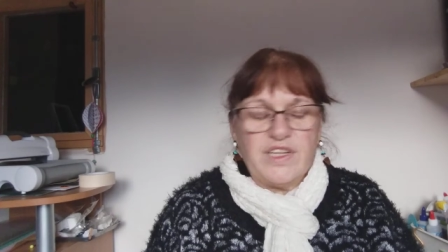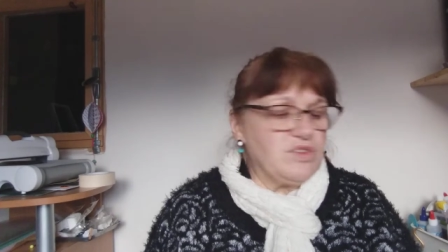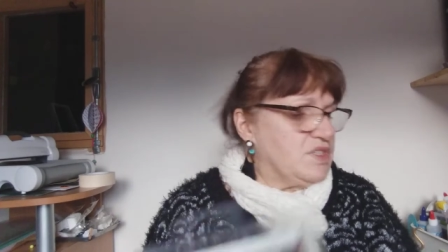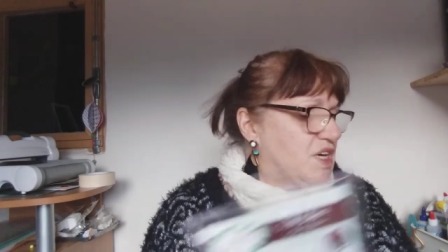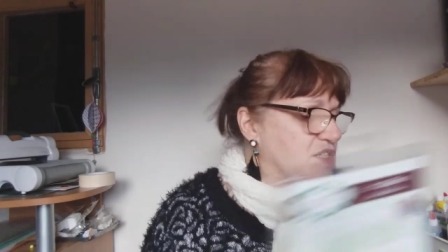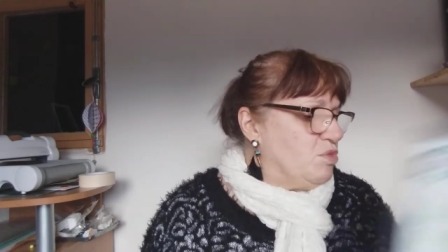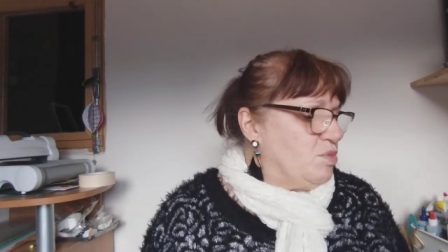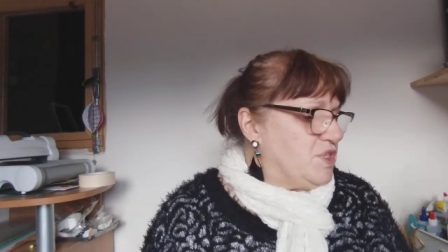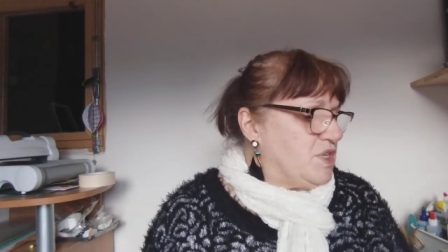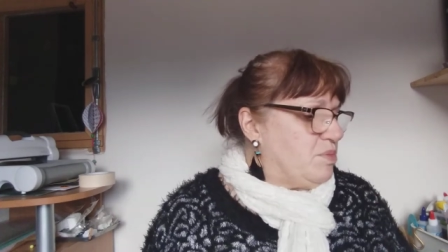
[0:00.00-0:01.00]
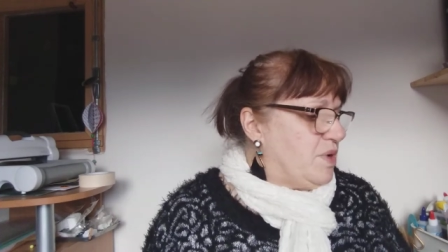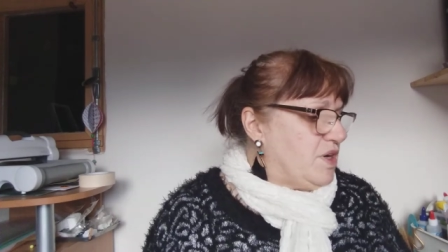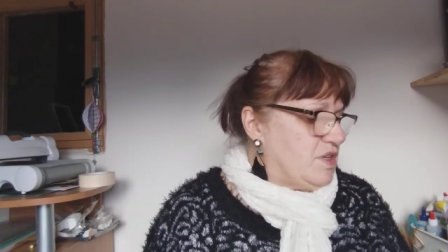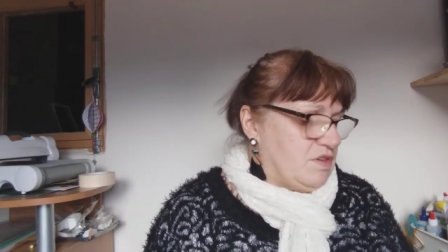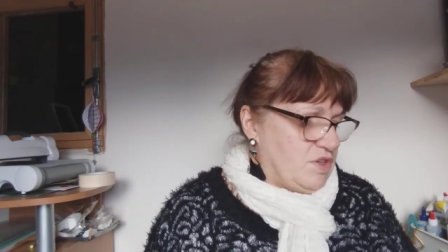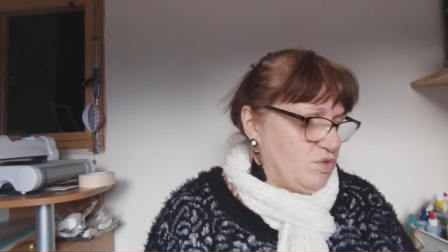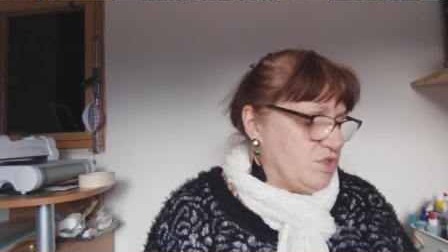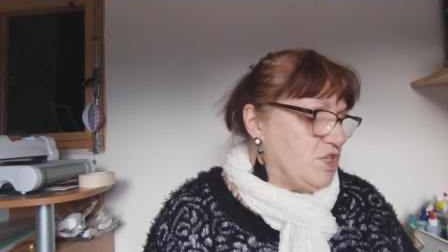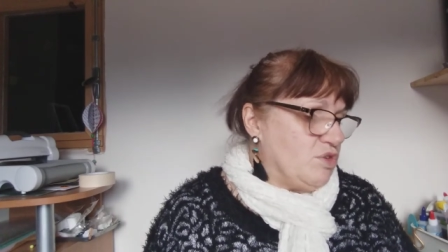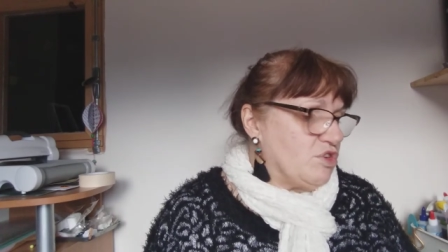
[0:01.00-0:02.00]
Les autres dies ne me plaisaient pas, il y en avait
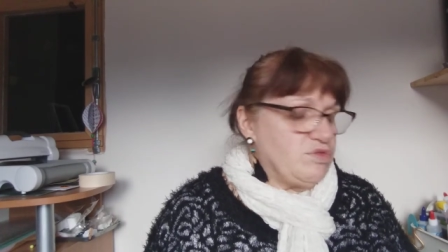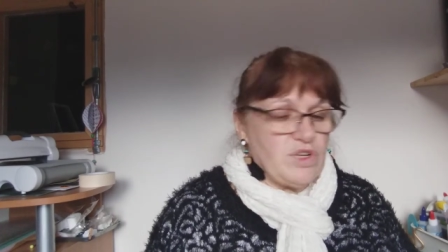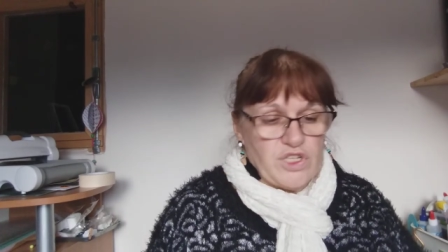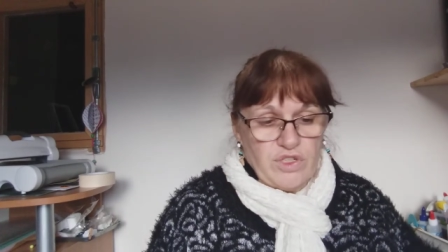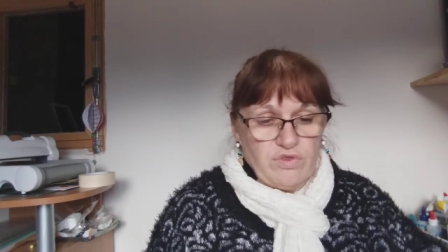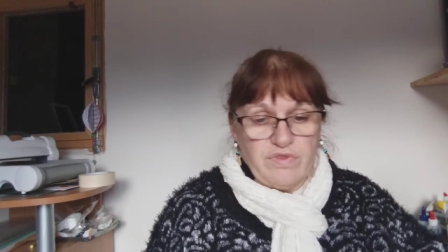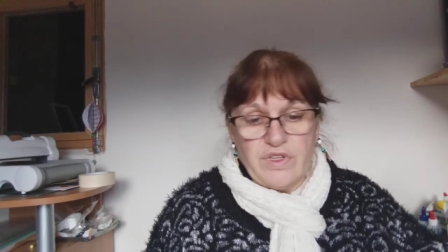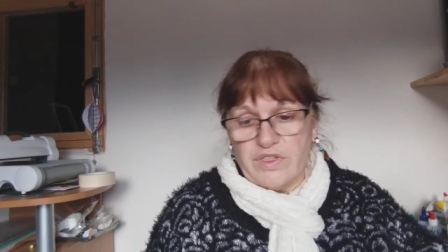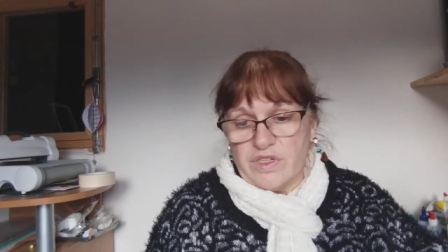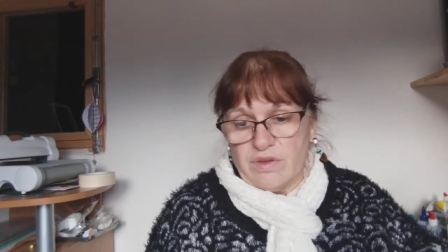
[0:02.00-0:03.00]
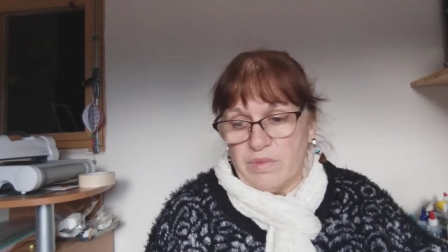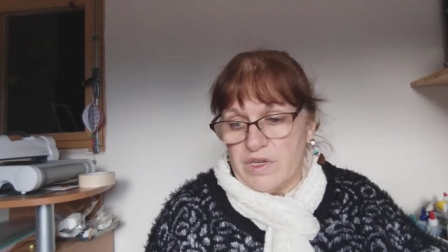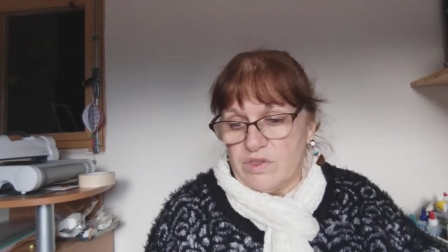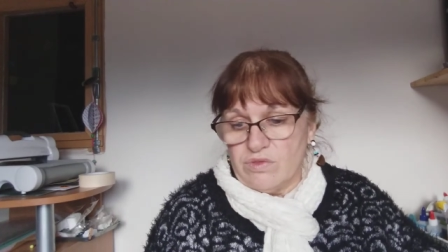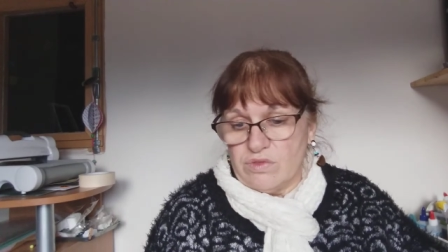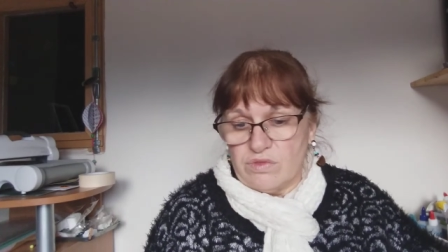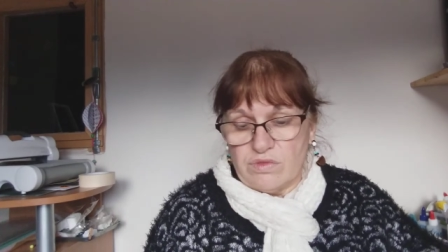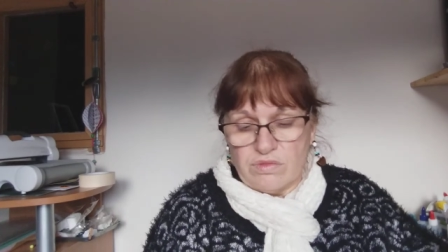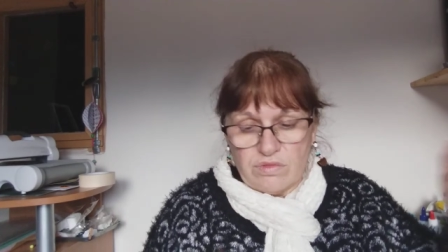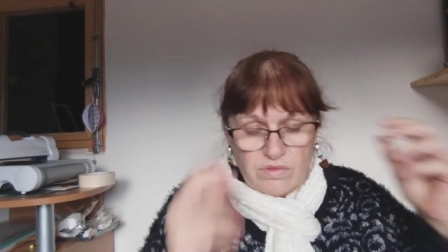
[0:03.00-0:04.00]
d'autres. Et encore celui-là, je l'ai trouvé dans un bac
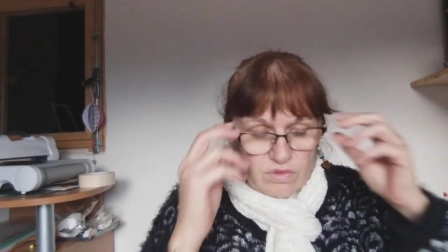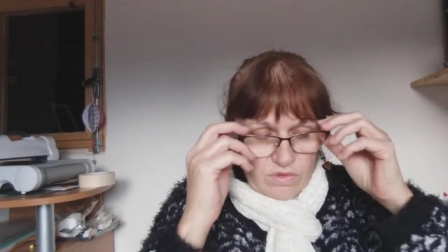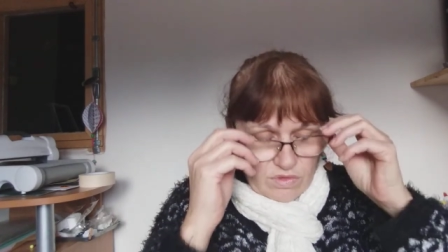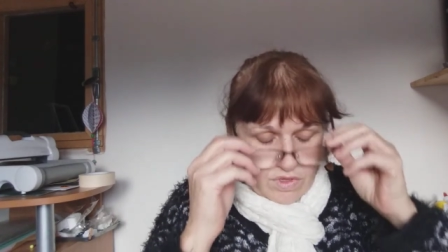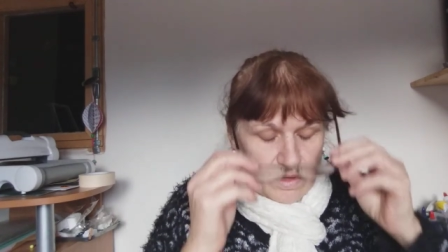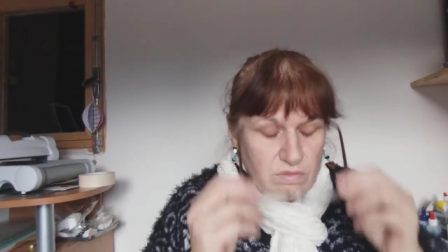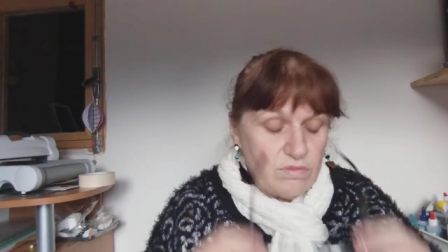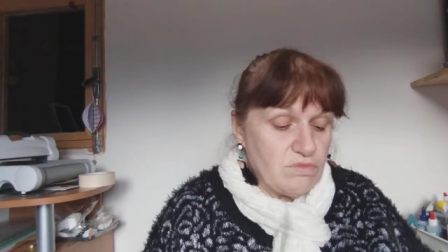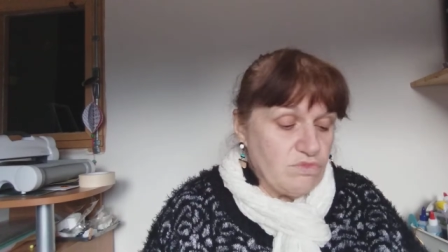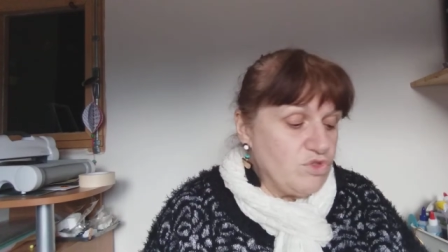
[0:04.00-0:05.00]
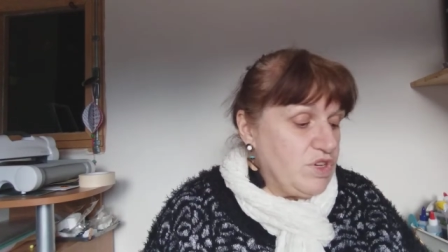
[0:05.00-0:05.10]
euh, où